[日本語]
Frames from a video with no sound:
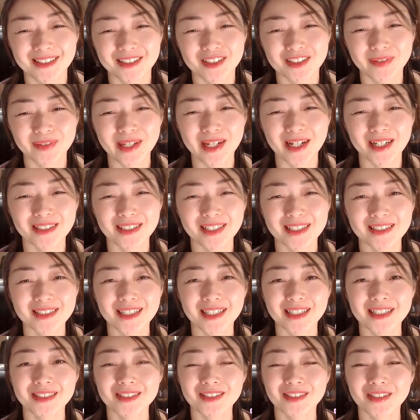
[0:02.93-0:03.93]
梅花
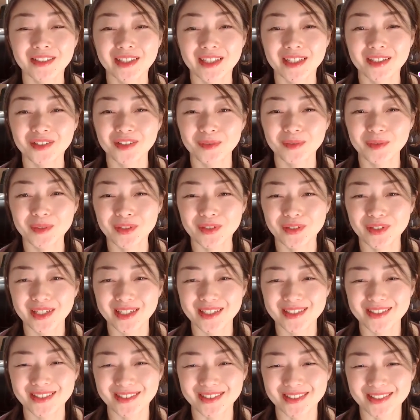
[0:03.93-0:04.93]

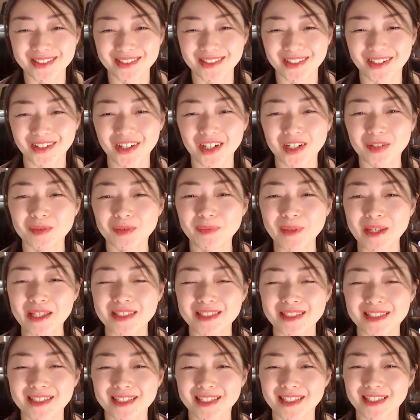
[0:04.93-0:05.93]
チャイルドケアコミュニケーションズの
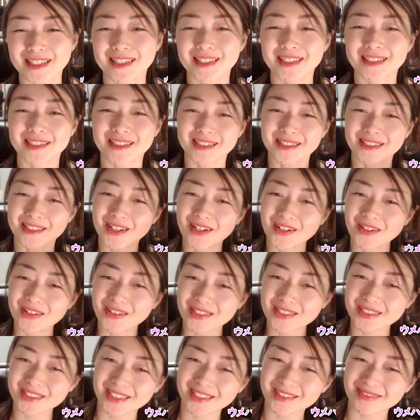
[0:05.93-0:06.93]
ホームページにようこ
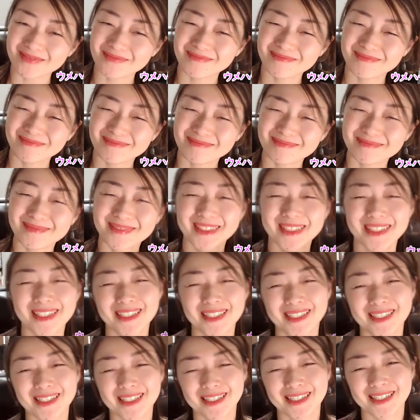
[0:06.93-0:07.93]
そ。は
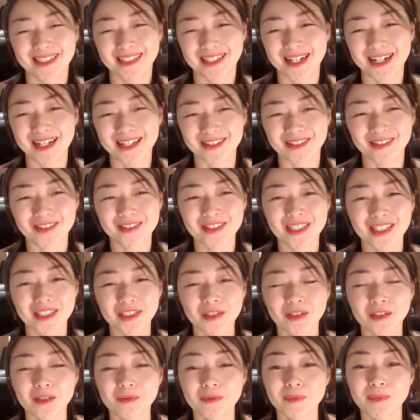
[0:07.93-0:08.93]
い、こちら
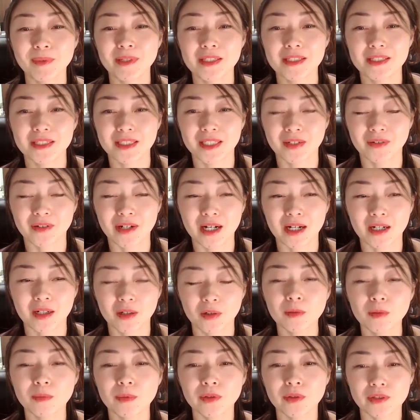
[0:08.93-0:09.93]
のホームページでは
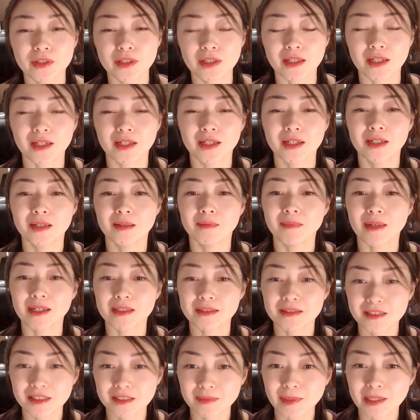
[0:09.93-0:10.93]
主に
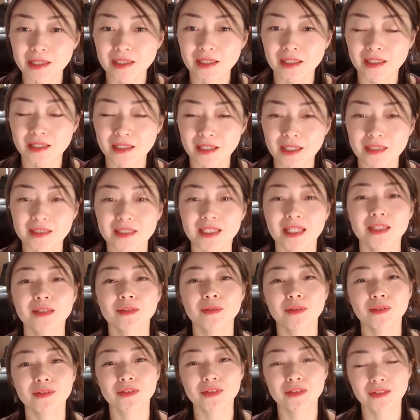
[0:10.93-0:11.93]
松原が担
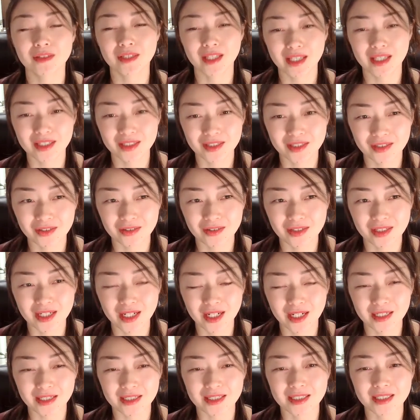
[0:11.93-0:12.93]
当する研修に
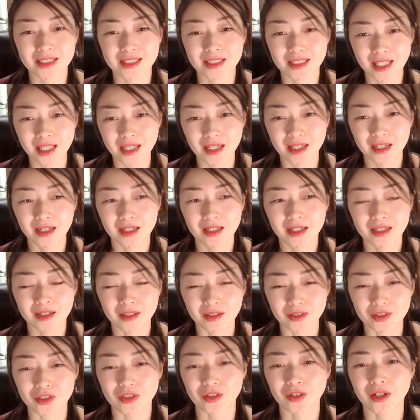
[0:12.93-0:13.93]
関して
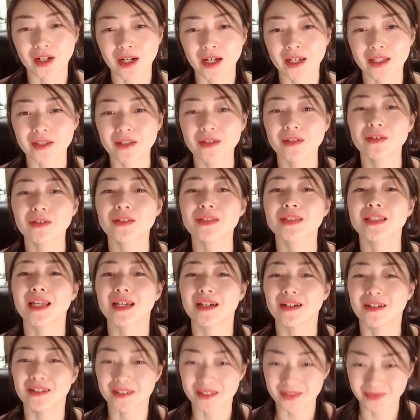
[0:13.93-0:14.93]
ご紹介をし
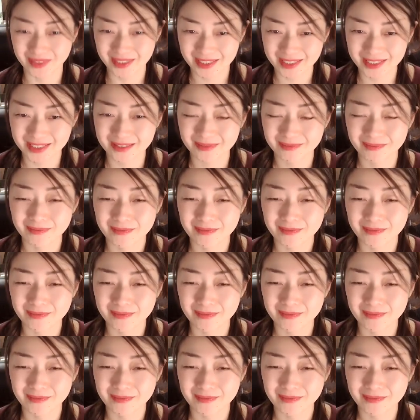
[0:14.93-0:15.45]
ております。